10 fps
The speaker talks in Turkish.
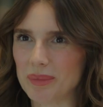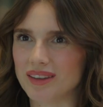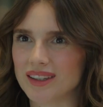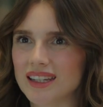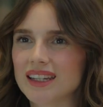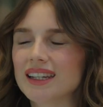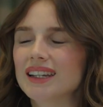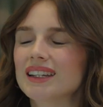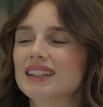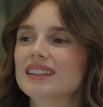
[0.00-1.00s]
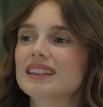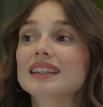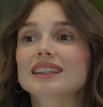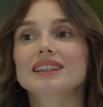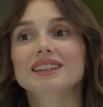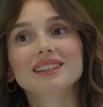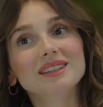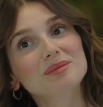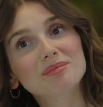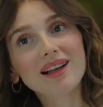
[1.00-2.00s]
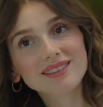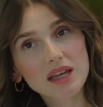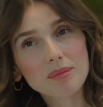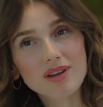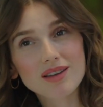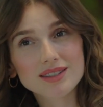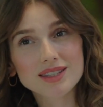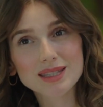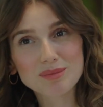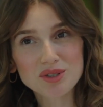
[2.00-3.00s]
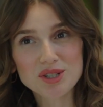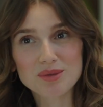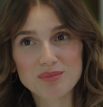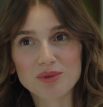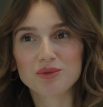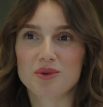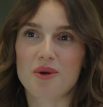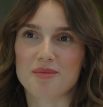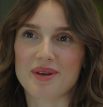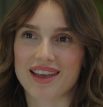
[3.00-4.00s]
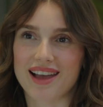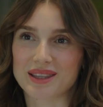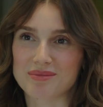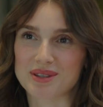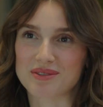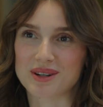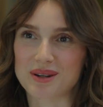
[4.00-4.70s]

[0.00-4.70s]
mi? Ee, Meltem rahatsızmış. Ben onu görmeye geldim Zafer